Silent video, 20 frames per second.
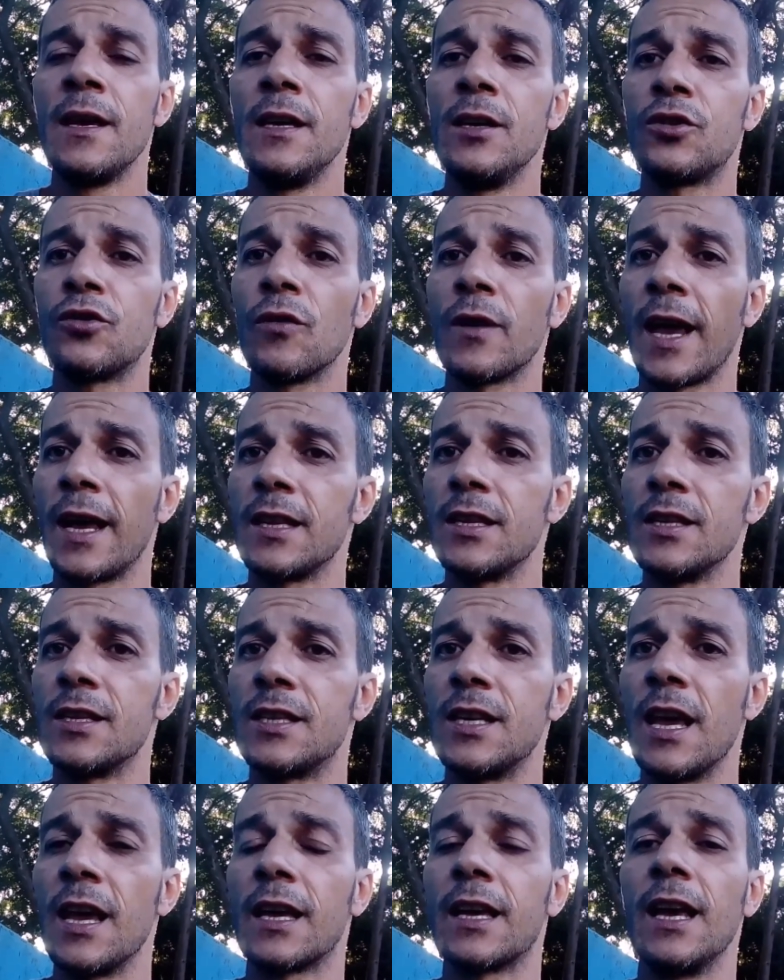Isso quer
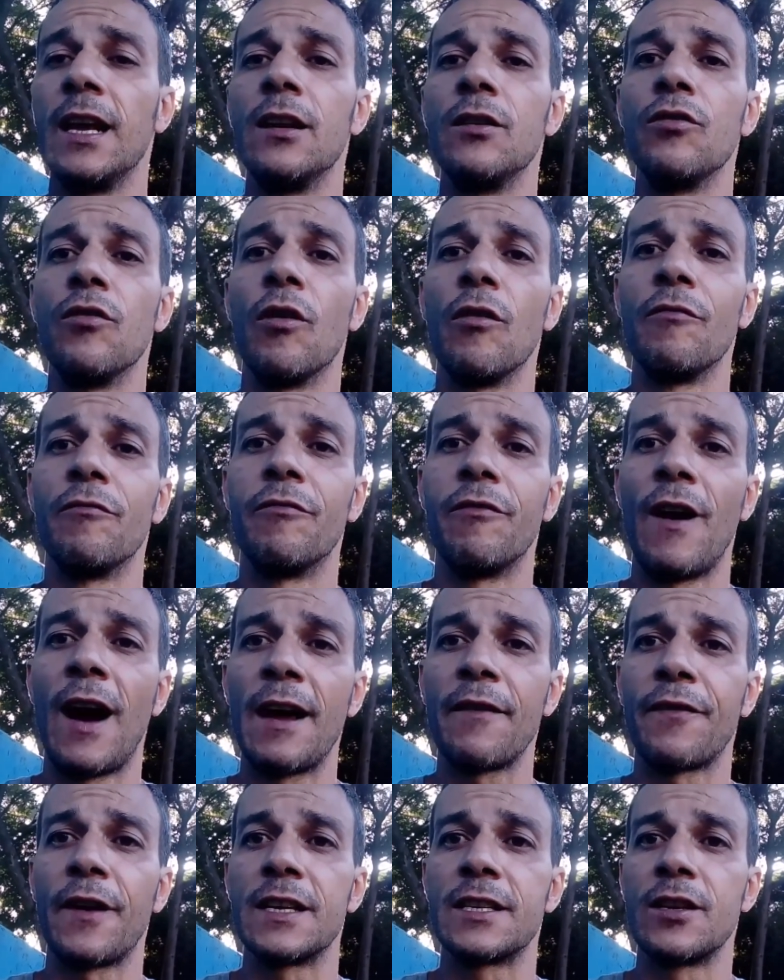dizer que ele não
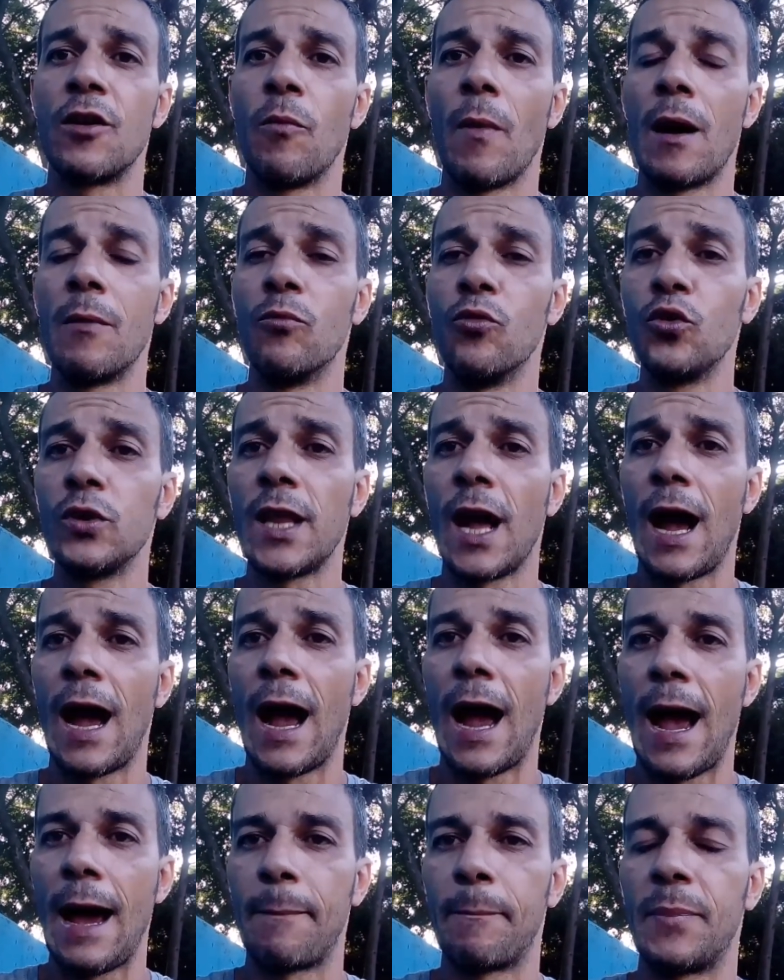vai fazer uma muda
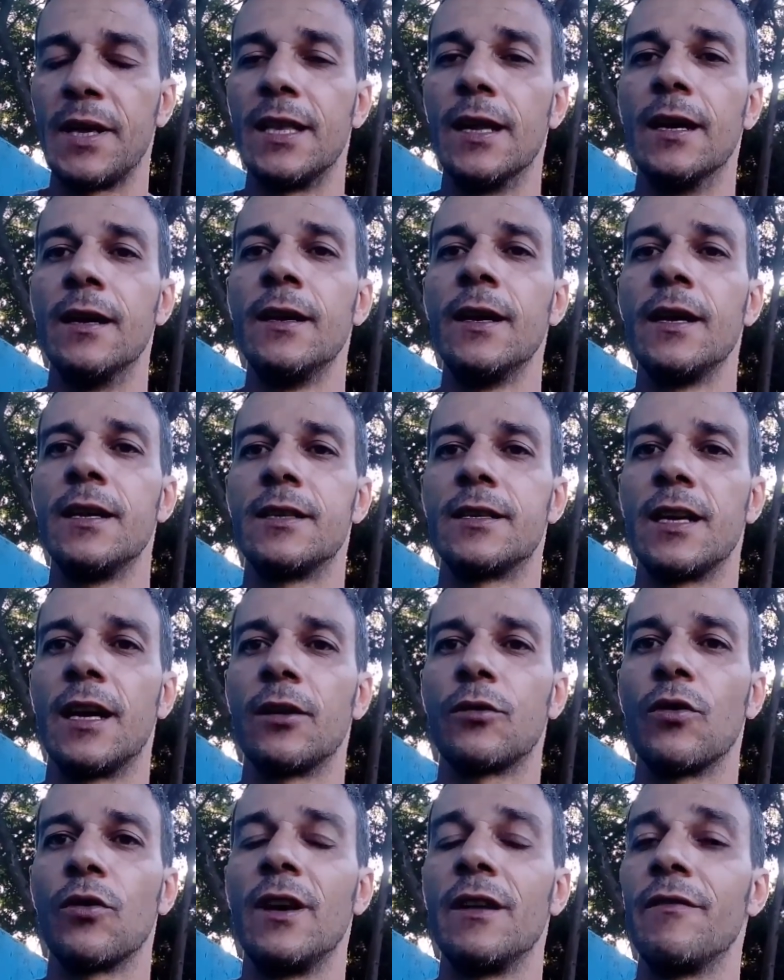rápida,
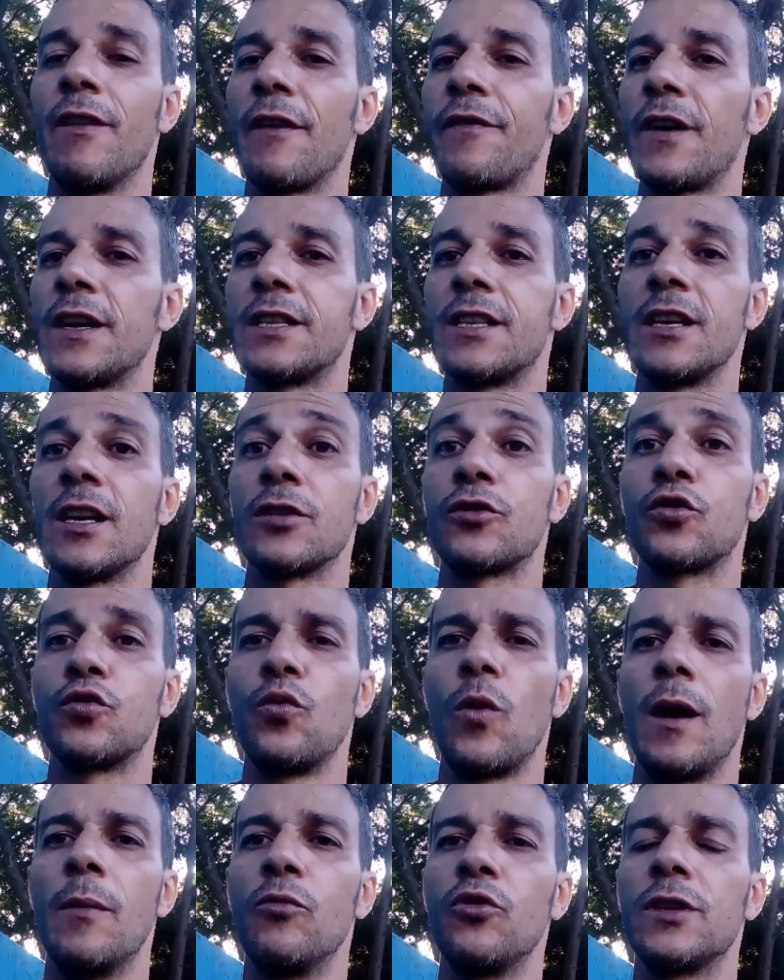certo? Ele vai fazer a
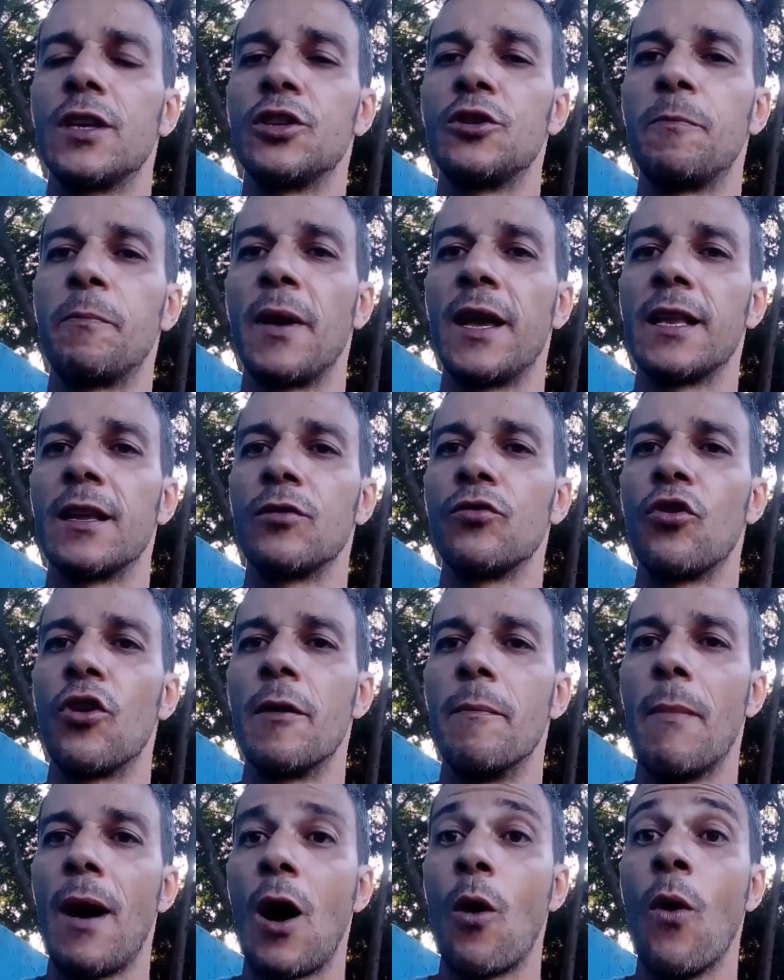sua muda de pena
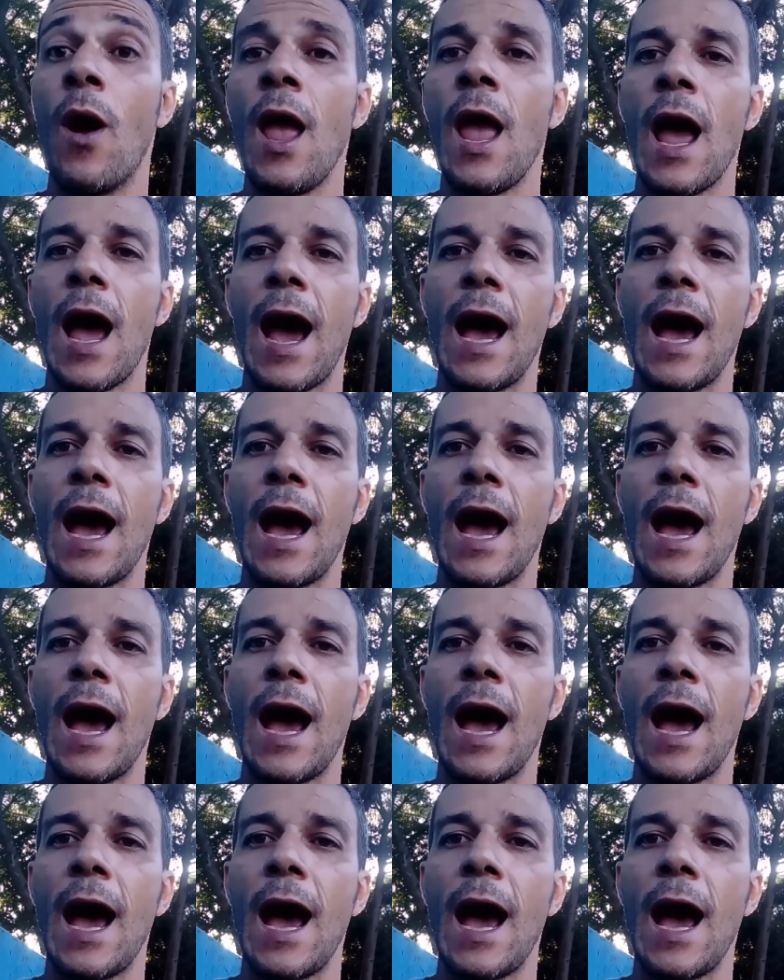normal.